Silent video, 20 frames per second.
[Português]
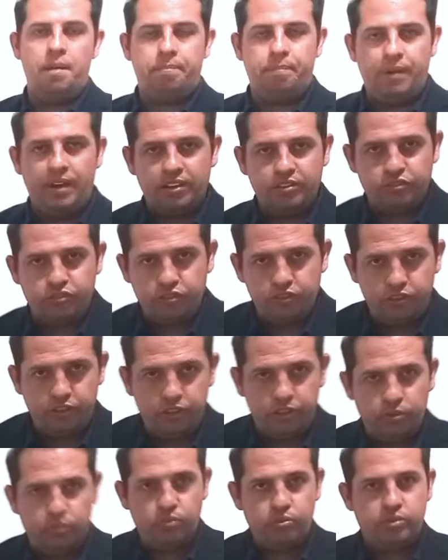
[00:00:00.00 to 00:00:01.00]
a paz de
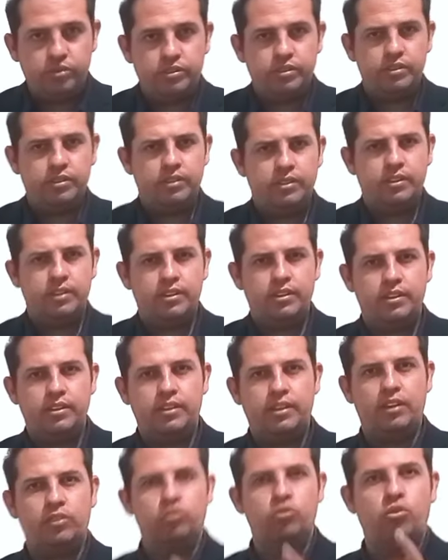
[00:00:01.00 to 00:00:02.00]
Deus
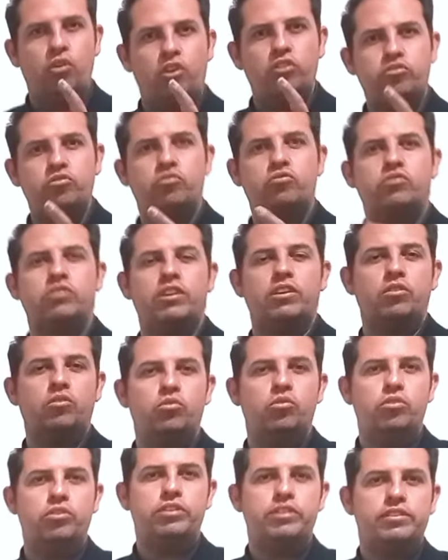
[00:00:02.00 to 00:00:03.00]
e a do nosso
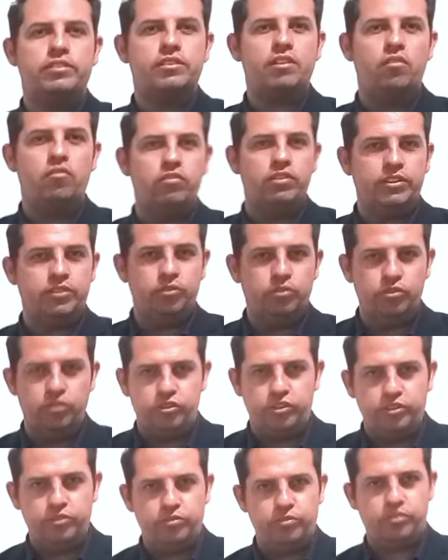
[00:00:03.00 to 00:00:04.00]
Senhor e
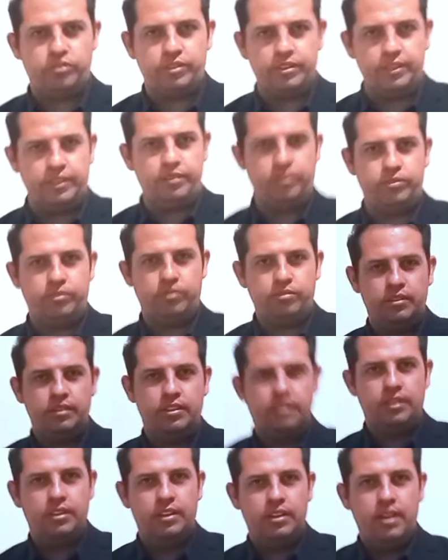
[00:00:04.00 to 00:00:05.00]
Salvador Jesus Cristo.
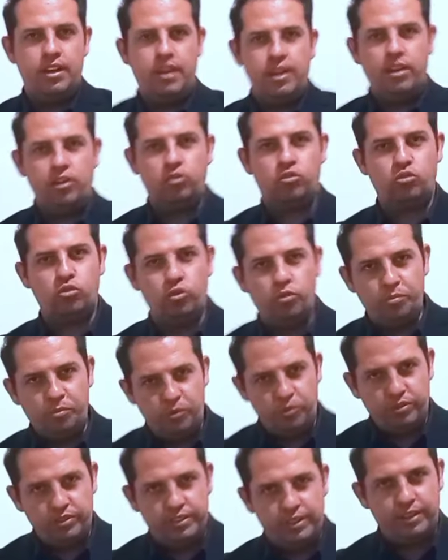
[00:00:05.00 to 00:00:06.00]
Eu sou o
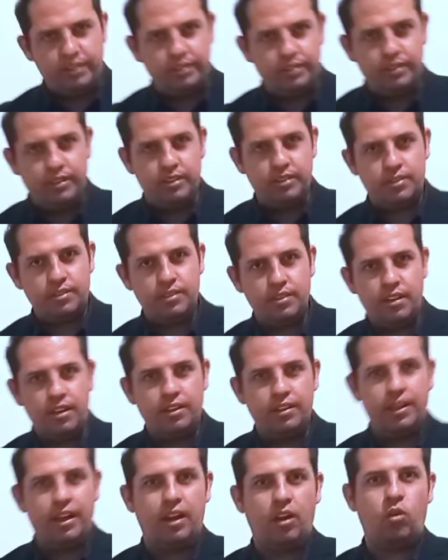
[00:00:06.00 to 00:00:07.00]
irmão
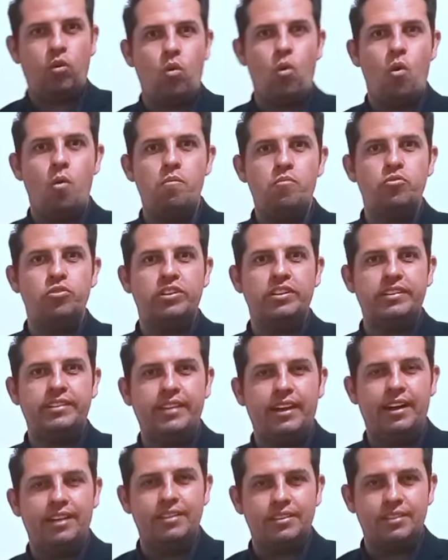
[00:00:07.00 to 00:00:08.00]
Isaías, da
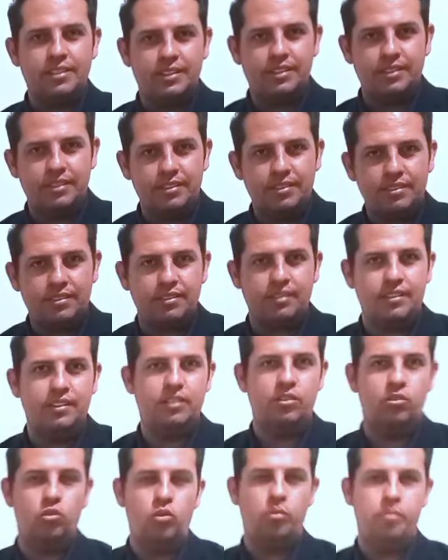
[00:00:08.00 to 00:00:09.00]
comunidade
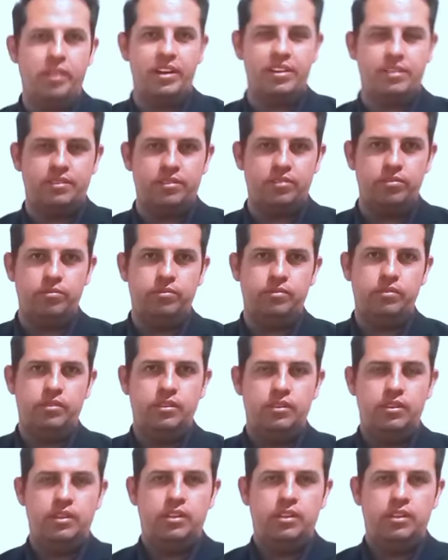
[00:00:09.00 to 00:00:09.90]
cristã no Brasil.